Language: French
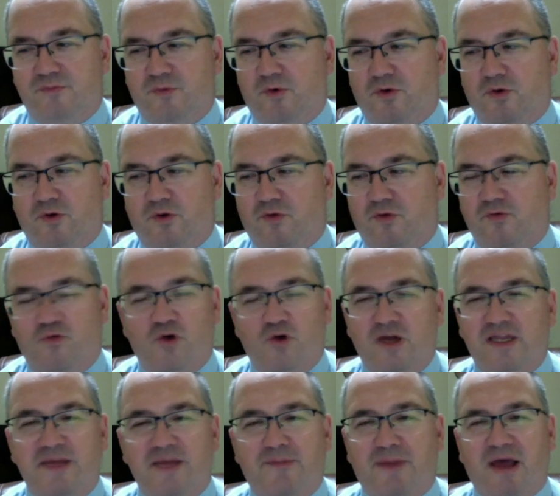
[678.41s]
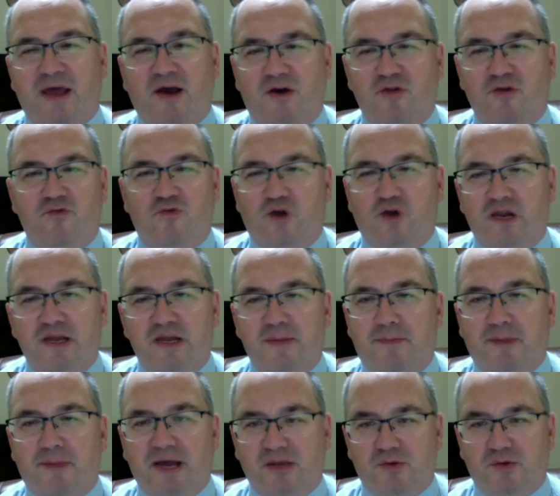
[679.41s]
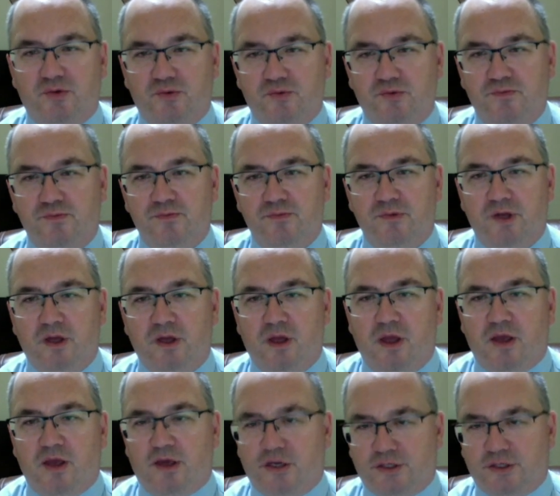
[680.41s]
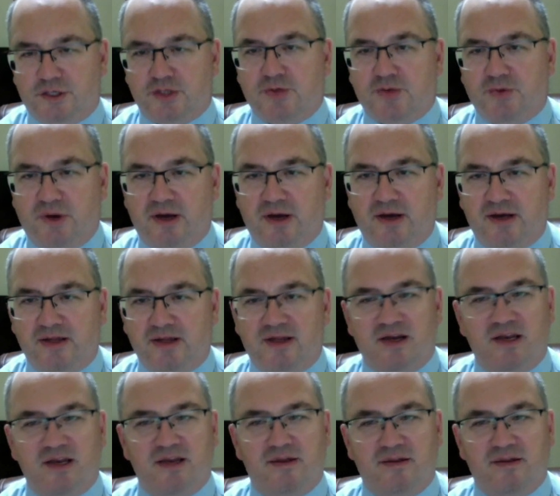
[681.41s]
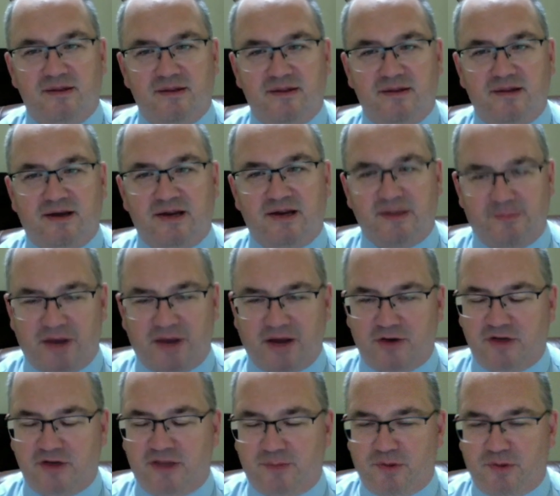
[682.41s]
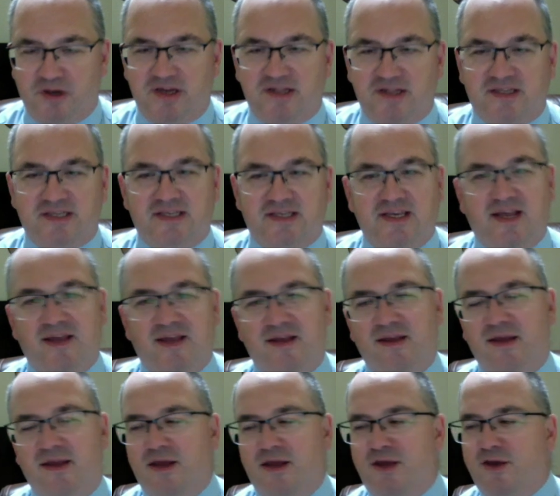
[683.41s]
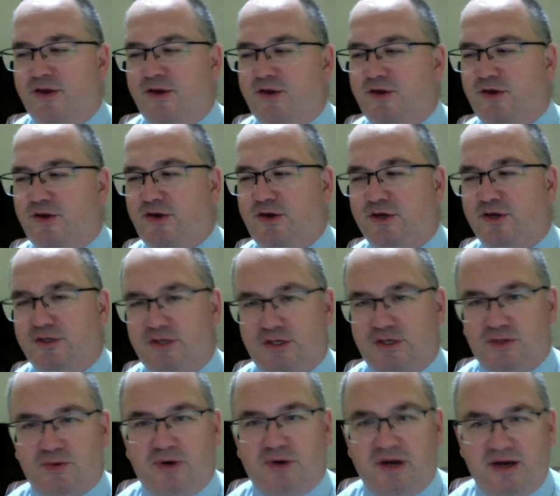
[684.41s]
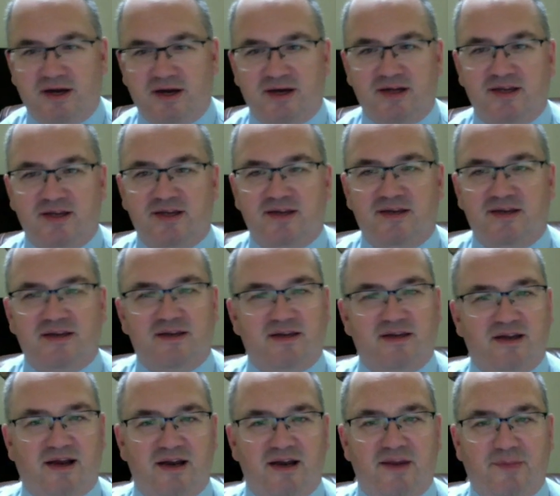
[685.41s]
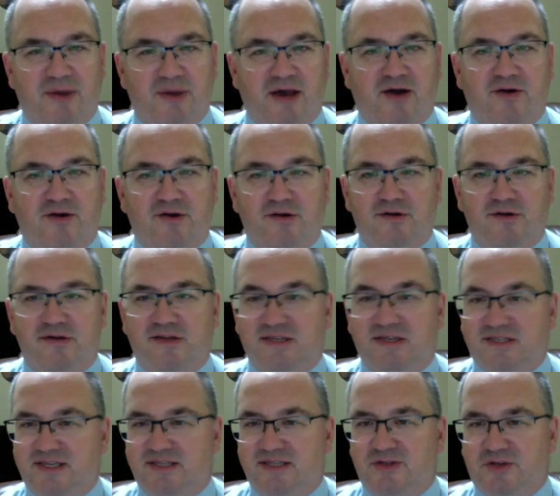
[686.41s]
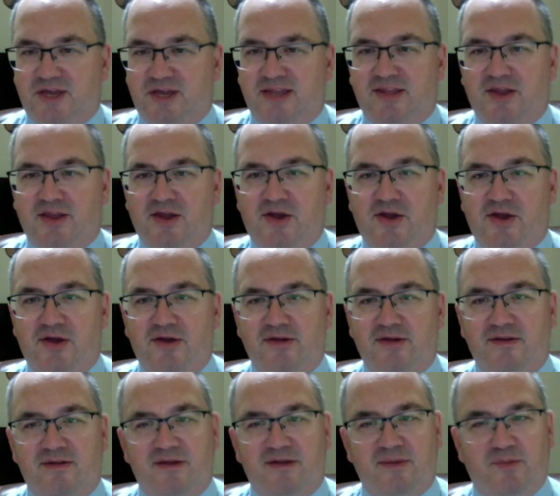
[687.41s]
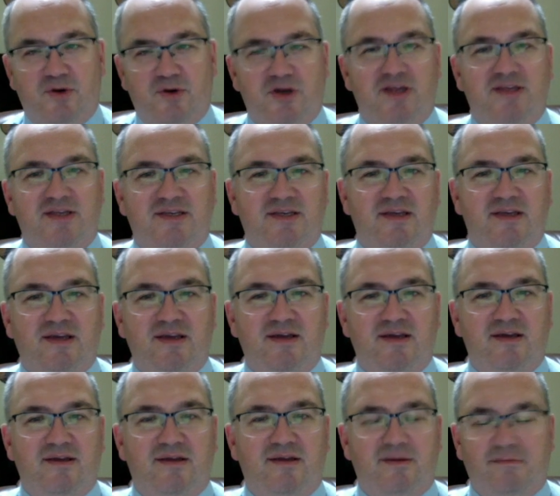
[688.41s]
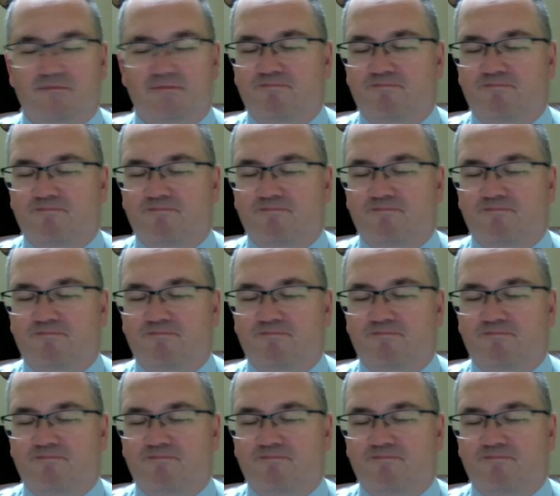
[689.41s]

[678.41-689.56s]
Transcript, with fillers: voit des paroles voilées partout. Que ce soit dans, les paroles des politiciens, que ce soit dans les paroles des éducateurs, des policiers,